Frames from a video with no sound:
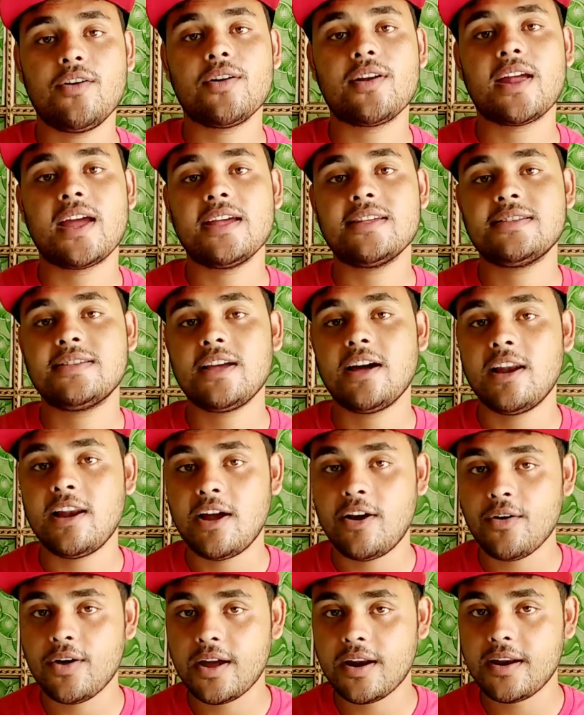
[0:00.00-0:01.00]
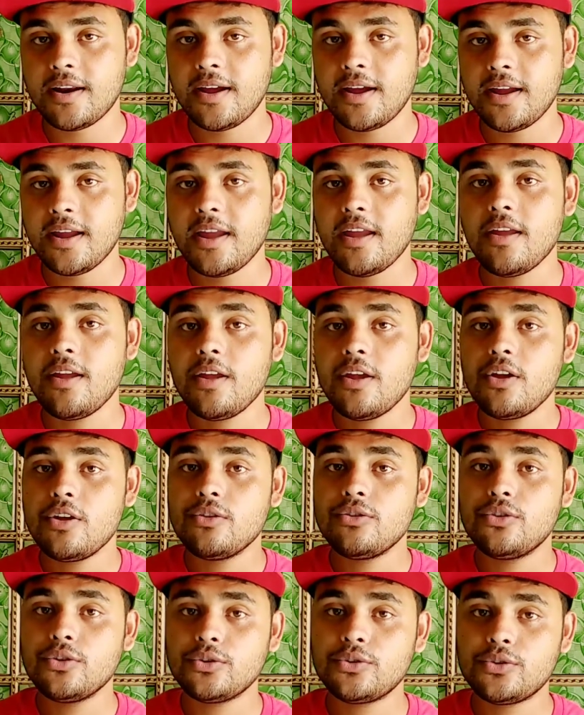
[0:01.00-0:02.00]
और कैसे अलाउ करना है
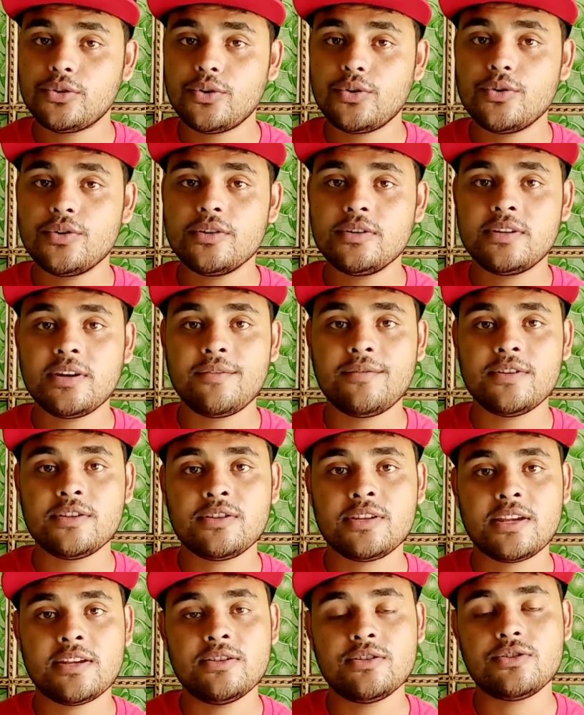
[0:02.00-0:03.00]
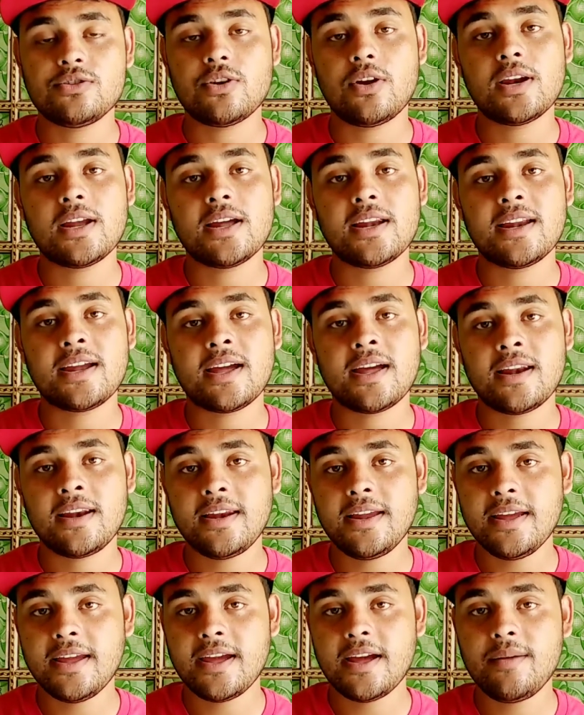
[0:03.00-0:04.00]
दोस्तों जब इसे इंस्टॉल कर कर
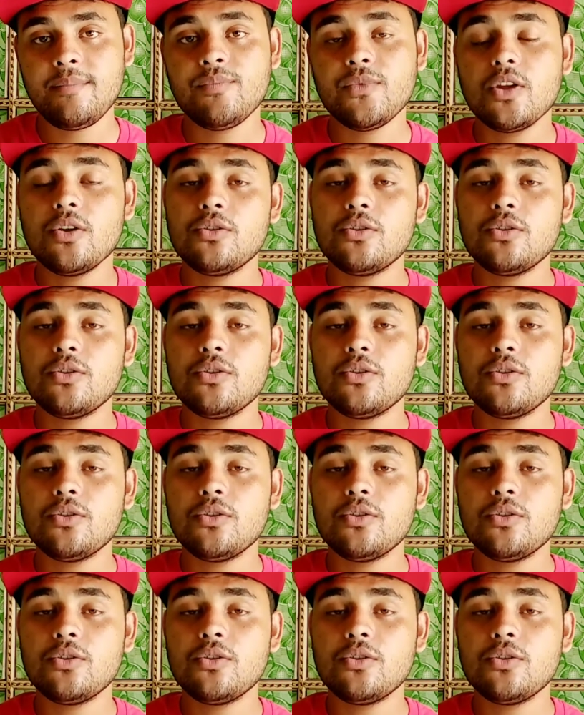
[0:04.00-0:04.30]
लेंगे हम